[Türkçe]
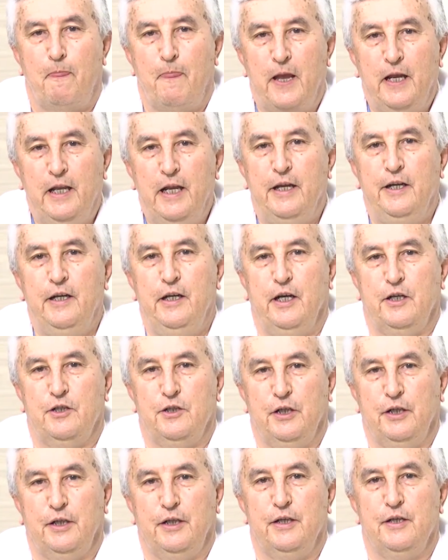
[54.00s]
ileri
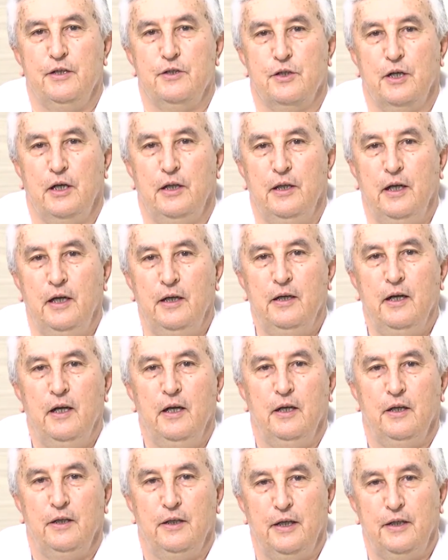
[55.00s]
yaştaki insanlar
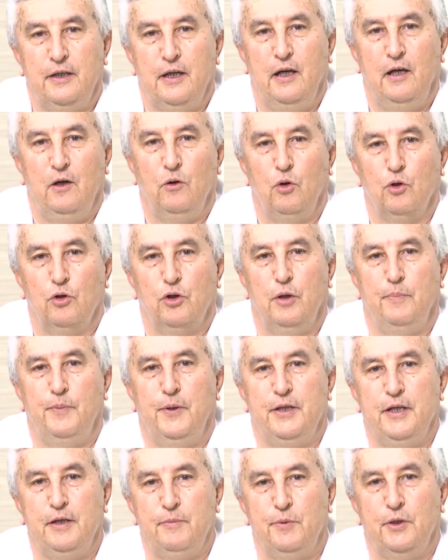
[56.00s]
ya da
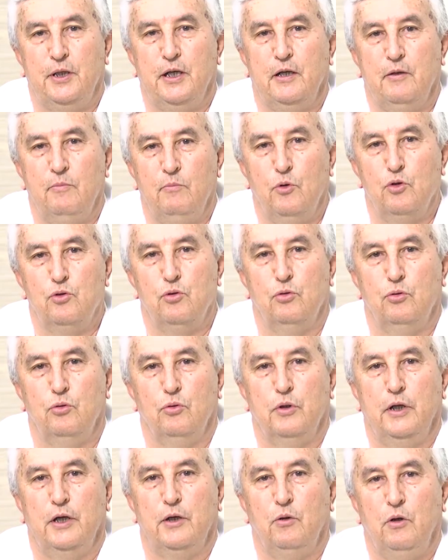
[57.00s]
ortopedik bir takım
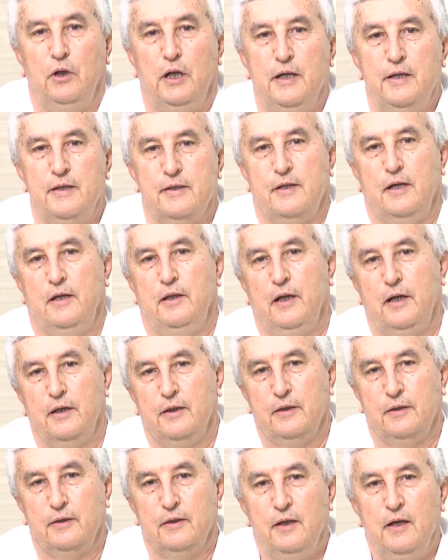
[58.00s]
bozuklukları olan
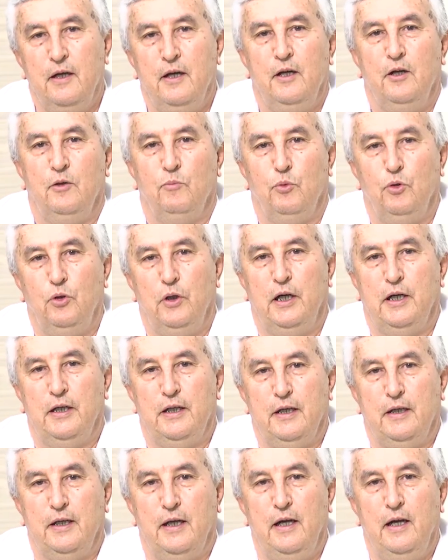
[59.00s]
insanlardır.
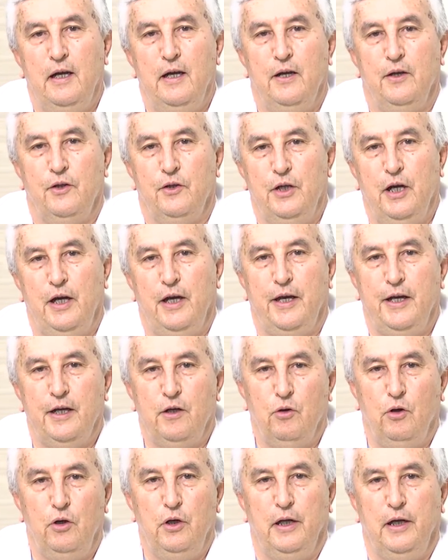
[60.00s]
Bunlarda da ya
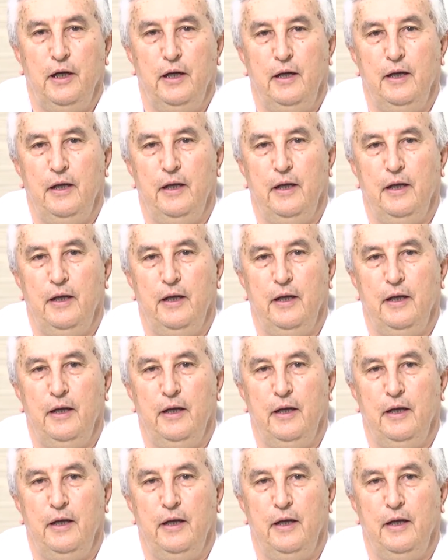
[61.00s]
ile